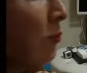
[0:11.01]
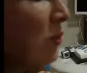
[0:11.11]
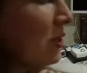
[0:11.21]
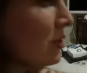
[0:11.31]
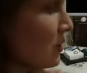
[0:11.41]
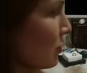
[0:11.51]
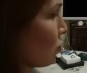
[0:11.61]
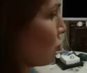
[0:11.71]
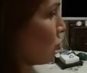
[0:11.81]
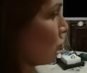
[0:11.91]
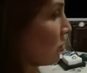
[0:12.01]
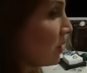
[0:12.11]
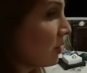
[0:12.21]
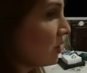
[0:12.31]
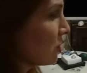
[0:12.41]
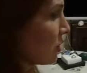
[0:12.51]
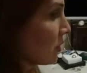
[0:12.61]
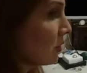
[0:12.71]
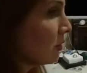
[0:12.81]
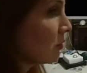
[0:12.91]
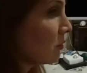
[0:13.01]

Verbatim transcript: Bir insan 39 kere niçin aranır?